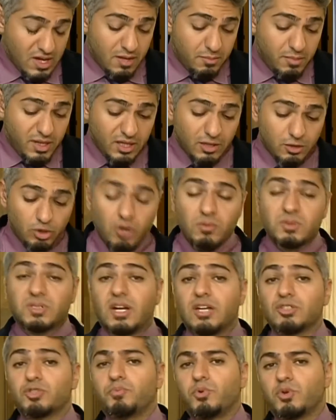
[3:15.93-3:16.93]
Белый дом
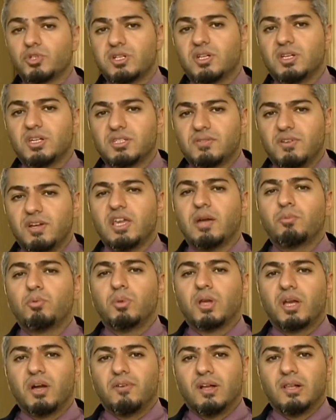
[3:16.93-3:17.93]
сразу после голосования
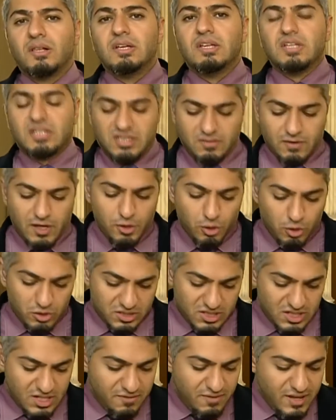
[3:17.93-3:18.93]
опубликовал свое
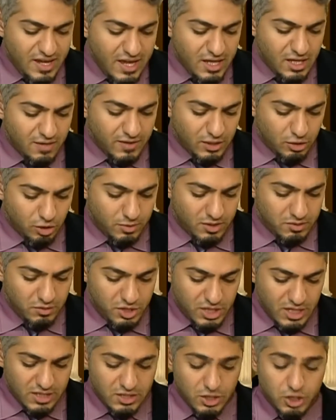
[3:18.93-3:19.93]
заявление, в котором отмечается,